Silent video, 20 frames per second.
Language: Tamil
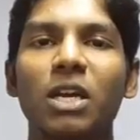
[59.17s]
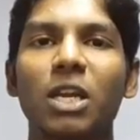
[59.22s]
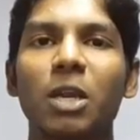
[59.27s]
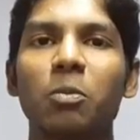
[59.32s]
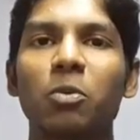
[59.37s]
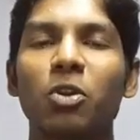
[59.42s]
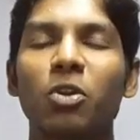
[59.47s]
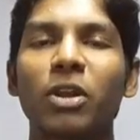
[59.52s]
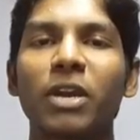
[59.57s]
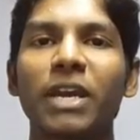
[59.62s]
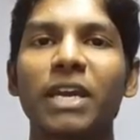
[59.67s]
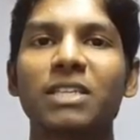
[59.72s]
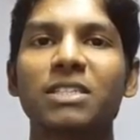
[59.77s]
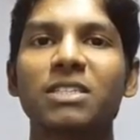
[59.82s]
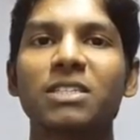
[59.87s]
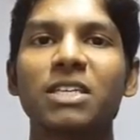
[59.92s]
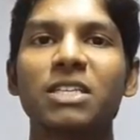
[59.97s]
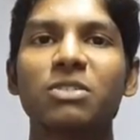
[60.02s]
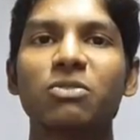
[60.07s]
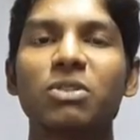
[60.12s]
நம்மளுடைய
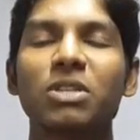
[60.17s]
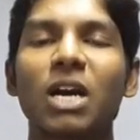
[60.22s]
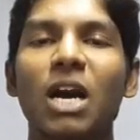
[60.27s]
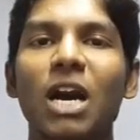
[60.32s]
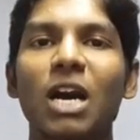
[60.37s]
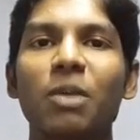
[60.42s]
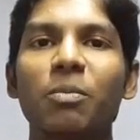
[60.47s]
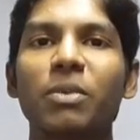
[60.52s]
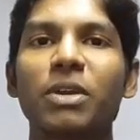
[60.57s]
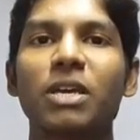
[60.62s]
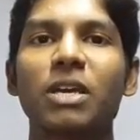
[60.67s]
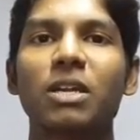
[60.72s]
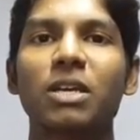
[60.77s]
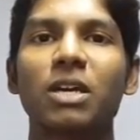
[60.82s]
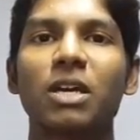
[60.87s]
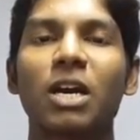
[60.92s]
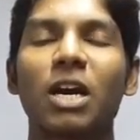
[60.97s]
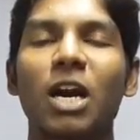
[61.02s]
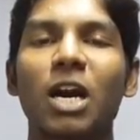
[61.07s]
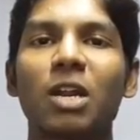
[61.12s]
எக்ஸசைஸ் வந்து ஆரம்பிக்கிற
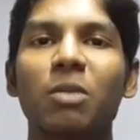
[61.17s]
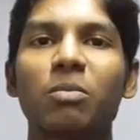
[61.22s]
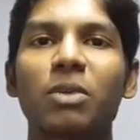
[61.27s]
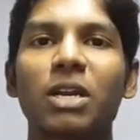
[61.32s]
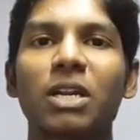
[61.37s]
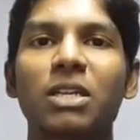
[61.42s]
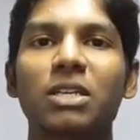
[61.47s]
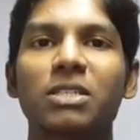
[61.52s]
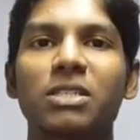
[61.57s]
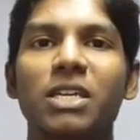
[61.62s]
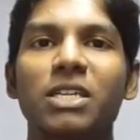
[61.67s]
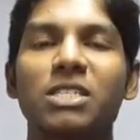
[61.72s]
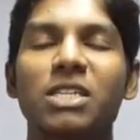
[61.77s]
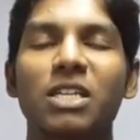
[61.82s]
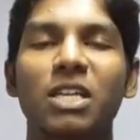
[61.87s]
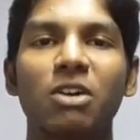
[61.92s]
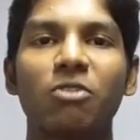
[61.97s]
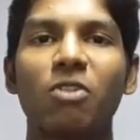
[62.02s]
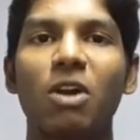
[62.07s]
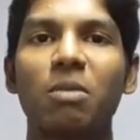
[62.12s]
ஆரம்பகட்ட ஸ்டேஜ்
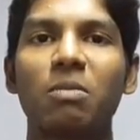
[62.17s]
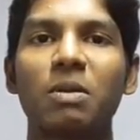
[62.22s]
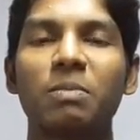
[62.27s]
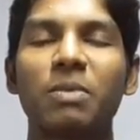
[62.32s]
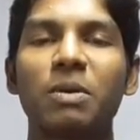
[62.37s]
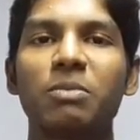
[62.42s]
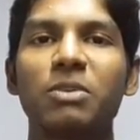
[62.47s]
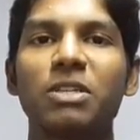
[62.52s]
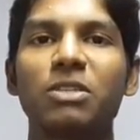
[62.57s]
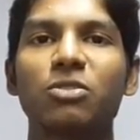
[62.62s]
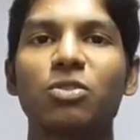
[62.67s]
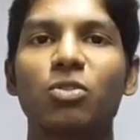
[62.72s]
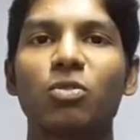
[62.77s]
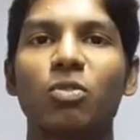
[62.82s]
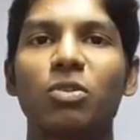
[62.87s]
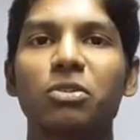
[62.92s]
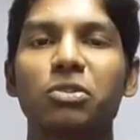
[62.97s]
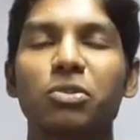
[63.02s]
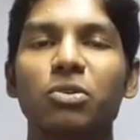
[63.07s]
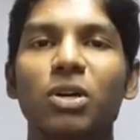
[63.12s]
அதாவது வார்ம் அப் அப்படின்னு
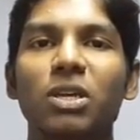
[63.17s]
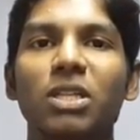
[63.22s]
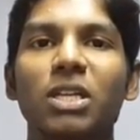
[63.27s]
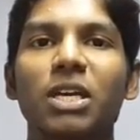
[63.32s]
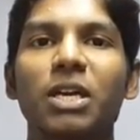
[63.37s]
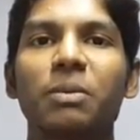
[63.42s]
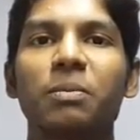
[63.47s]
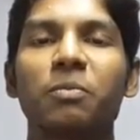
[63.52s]
சொல்லுவோம் ஸோ அந்த